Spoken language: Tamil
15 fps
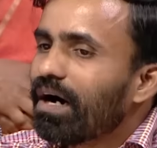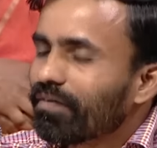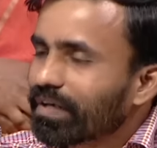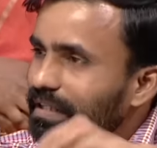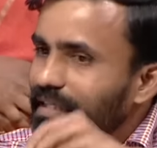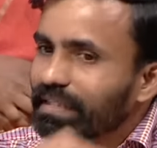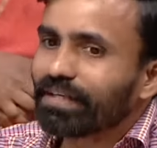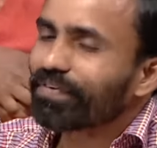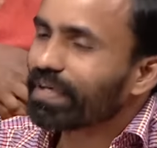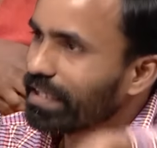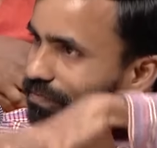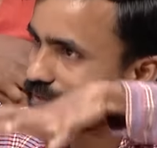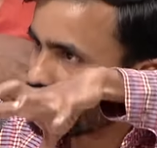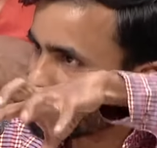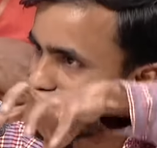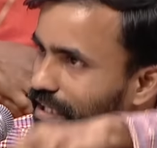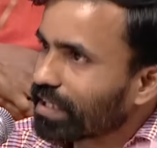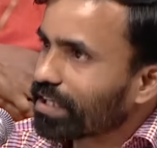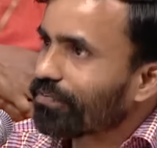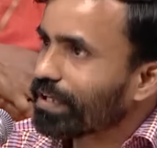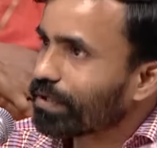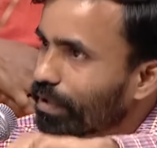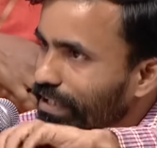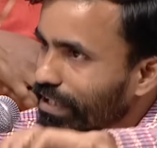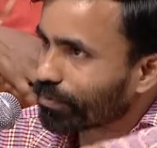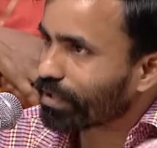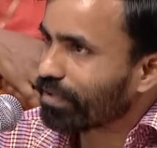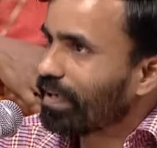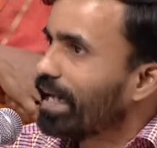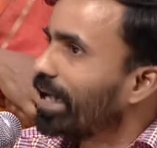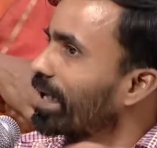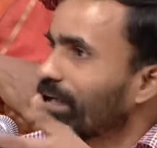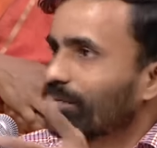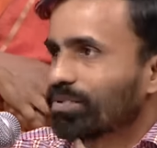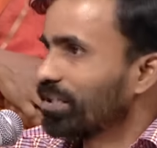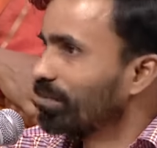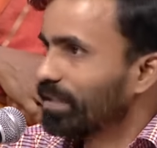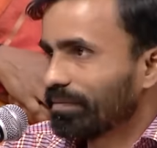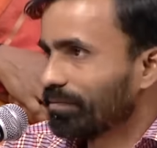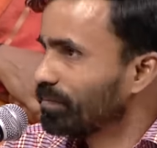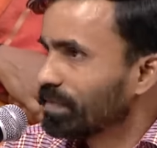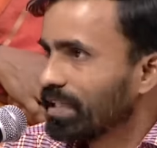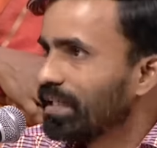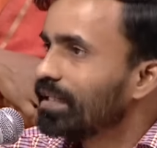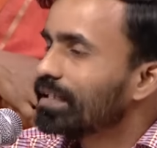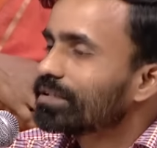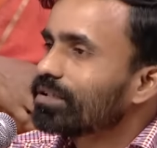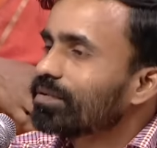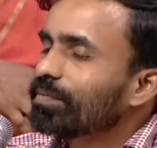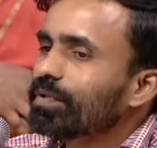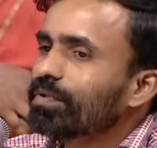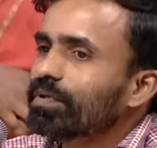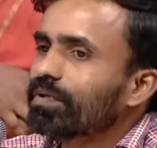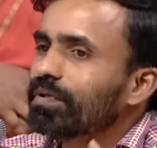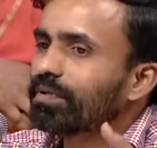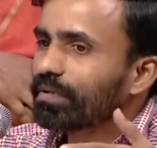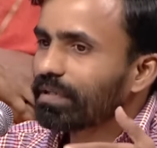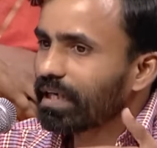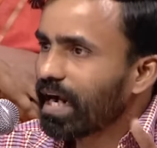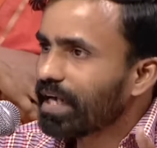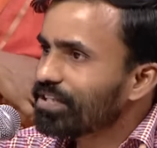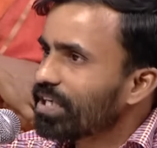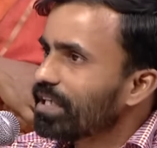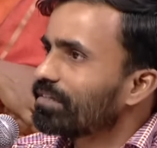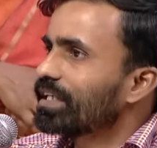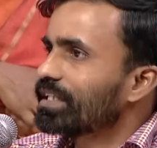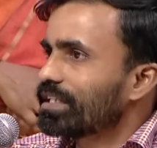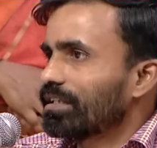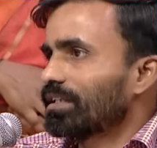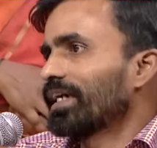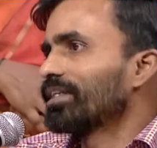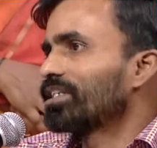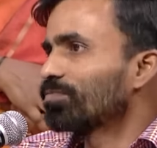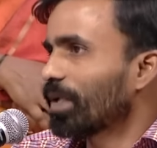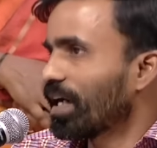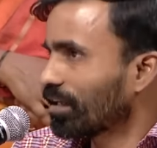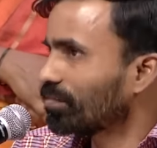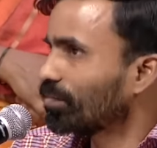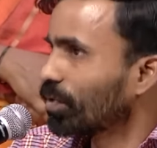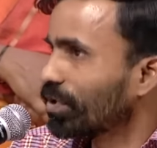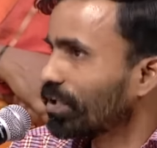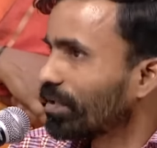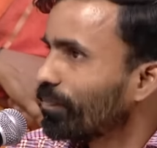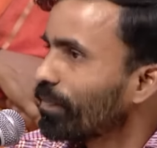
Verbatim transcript: அவங்க அங்கே டிஃப்ரெண்ட் டிஃப்ரெண்ட் ஜாகிரஃபி குழந்தை கூட விளையாட ஆரம்பிச்சு அப்படி ஸோ இப்போ ஒரு அஞ்சாறு வருஷத்துக்கு கழிச்சு பார்க்கும்போது